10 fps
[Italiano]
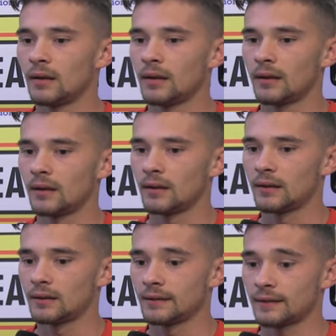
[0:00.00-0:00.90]

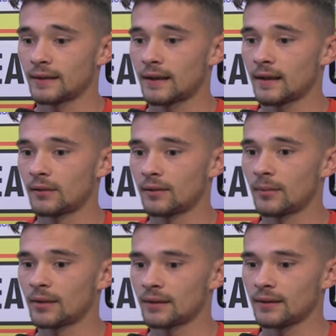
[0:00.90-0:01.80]
E sarà
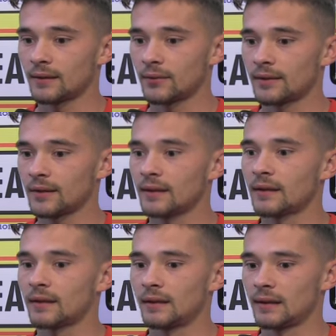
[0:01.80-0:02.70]
una partita
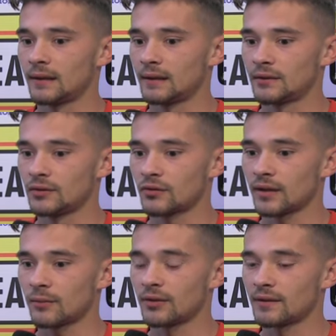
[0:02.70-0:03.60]
guerrita e ci
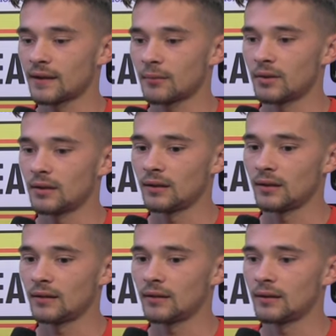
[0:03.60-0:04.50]
giochiamo
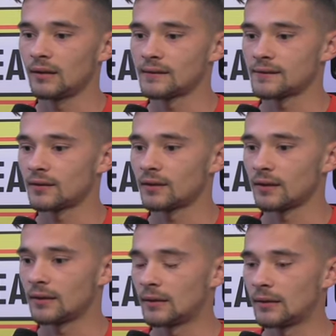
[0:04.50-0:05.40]
entrambi le
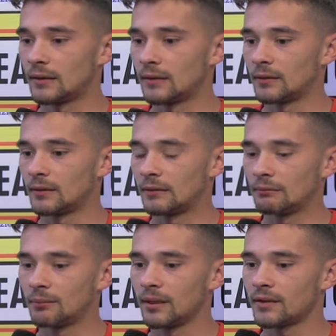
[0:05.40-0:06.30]
zone
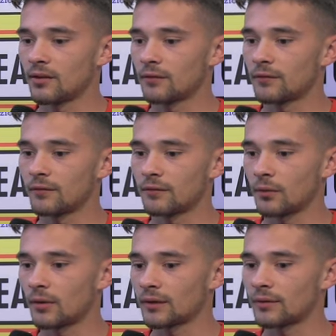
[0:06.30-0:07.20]
eh, playoff
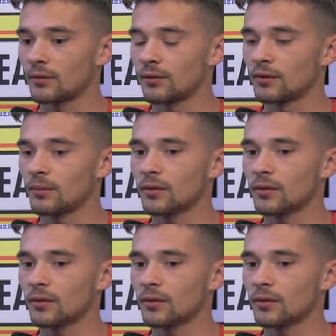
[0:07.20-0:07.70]
quarto e quinto